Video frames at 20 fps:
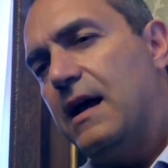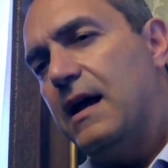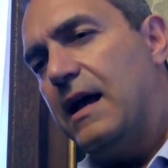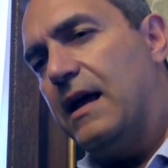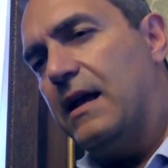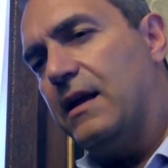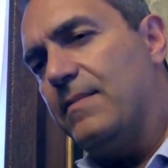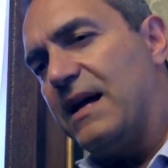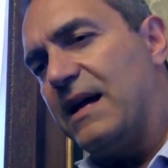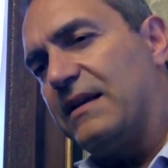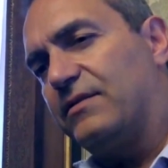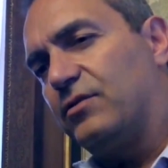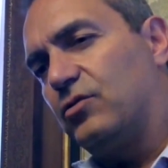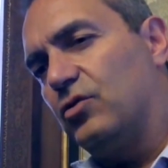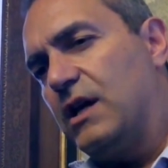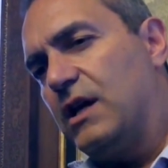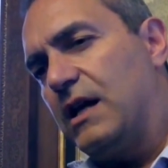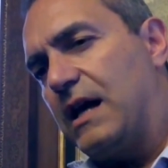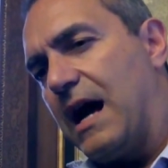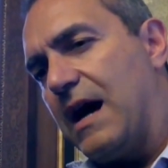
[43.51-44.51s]
è rimasto
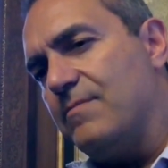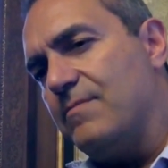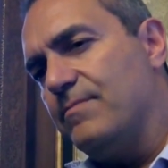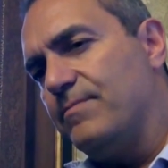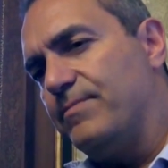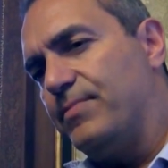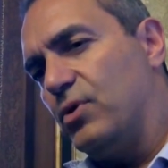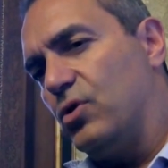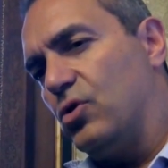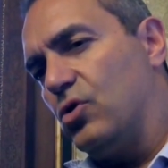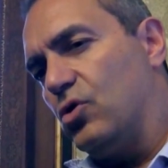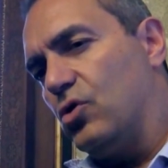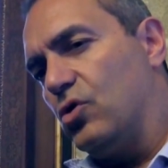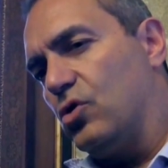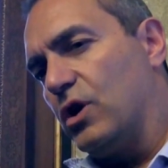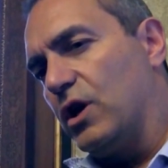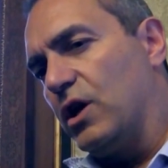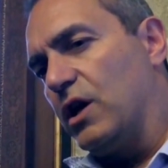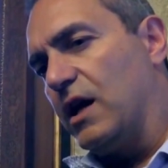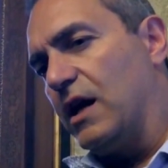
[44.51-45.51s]
in
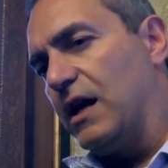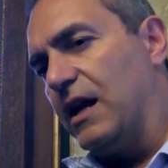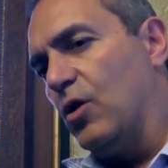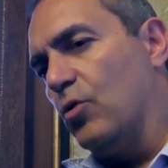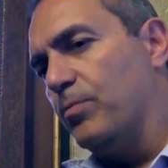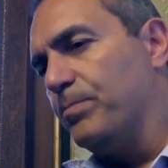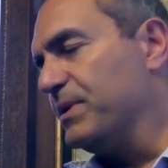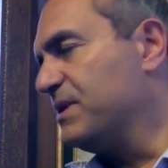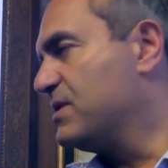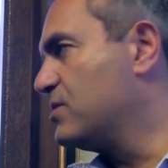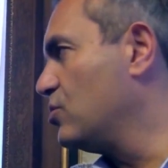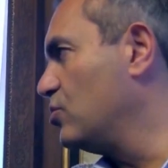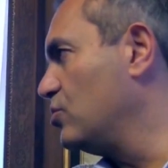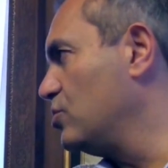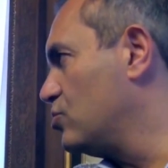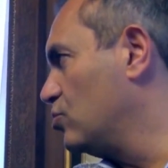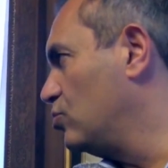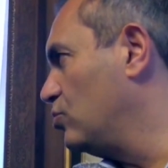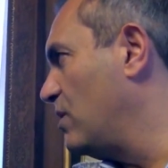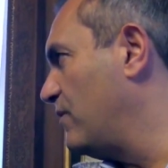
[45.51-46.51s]
campo le, le
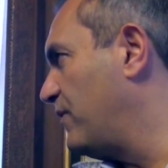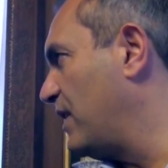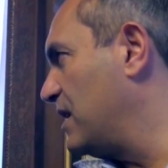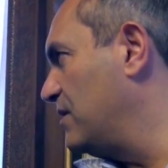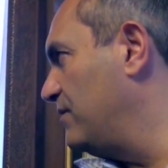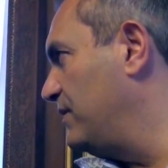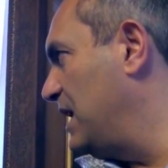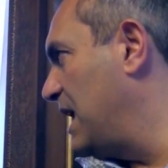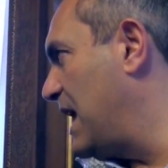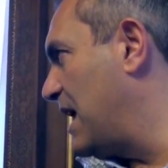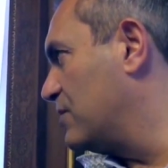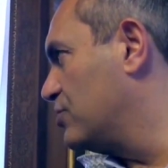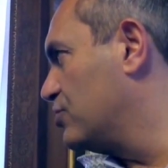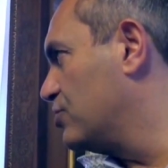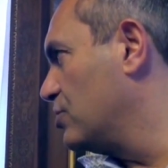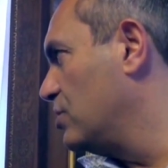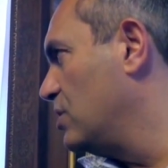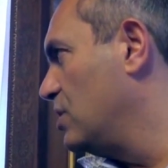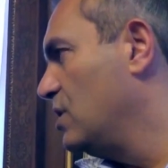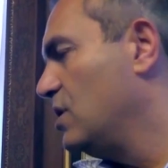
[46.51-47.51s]
opzioni su dove fare il villaggio,